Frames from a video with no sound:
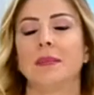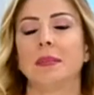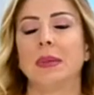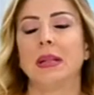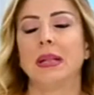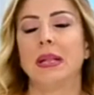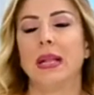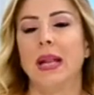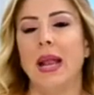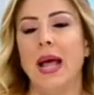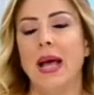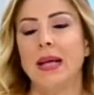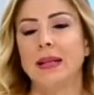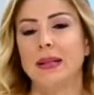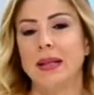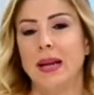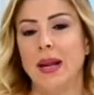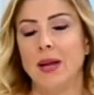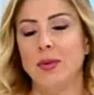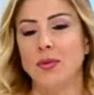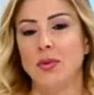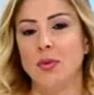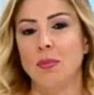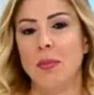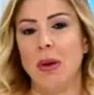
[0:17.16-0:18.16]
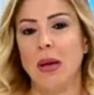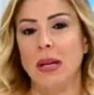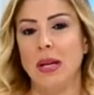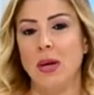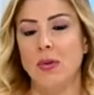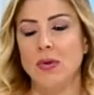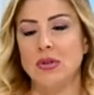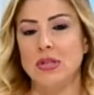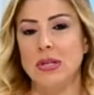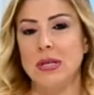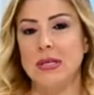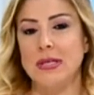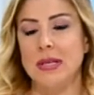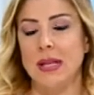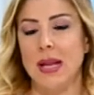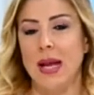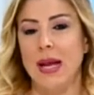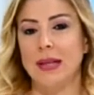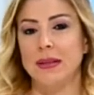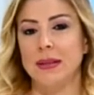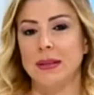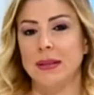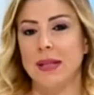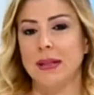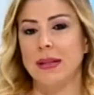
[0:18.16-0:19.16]
مثل العاده رح تكون معنا وجاهزه
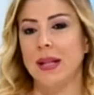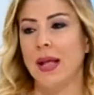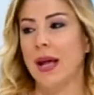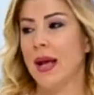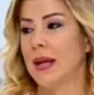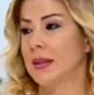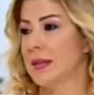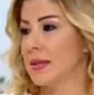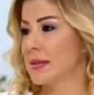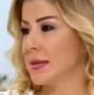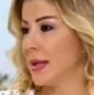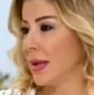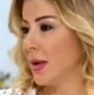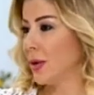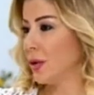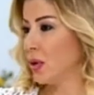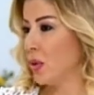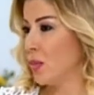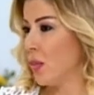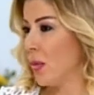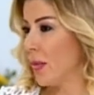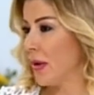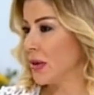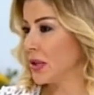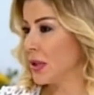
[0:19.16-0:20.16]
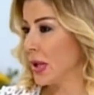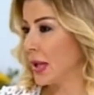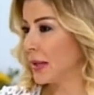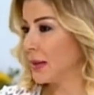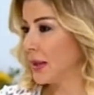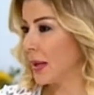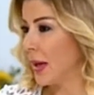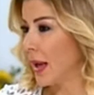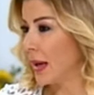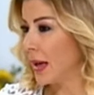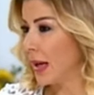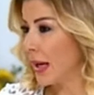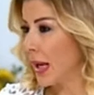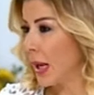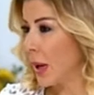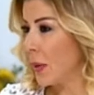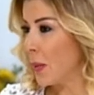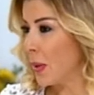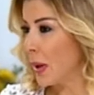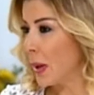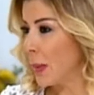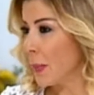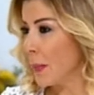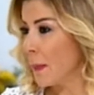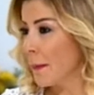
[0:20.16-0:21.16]
لحتى تتلقى اتصالاتكم مباشره على
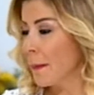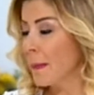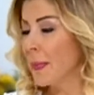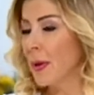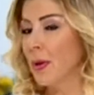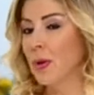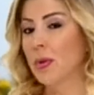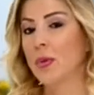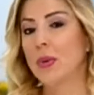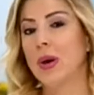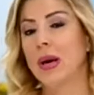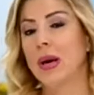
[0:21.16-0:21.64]
الهواء اذا